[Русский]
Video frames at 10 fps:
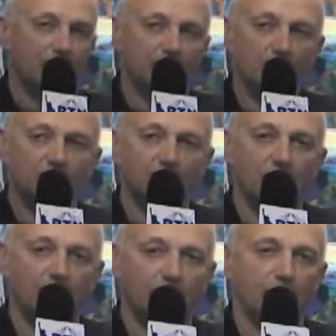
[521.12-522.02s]
пару
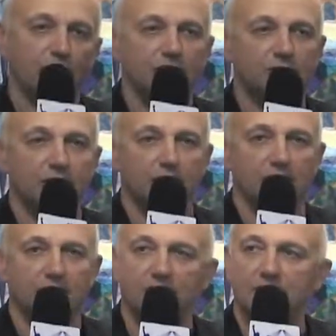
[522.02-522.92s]
слов о
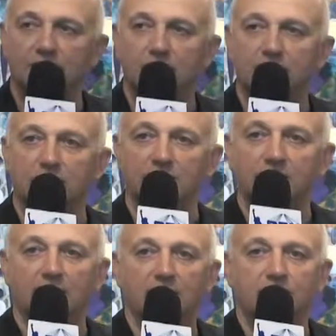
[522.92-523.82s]
музее. Значит, э,
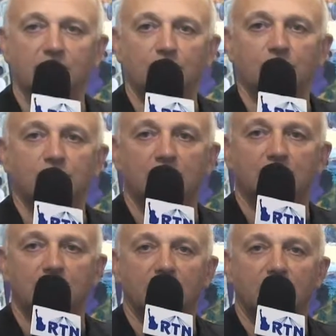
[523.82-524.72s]
в нашем
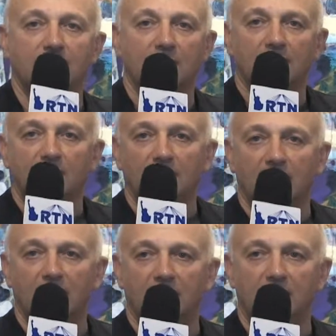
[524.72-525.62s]
музее
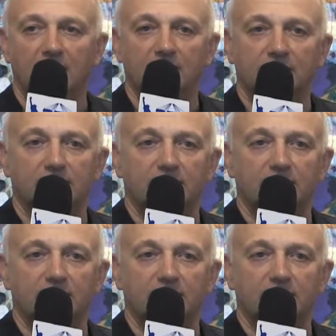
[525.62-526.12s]
а,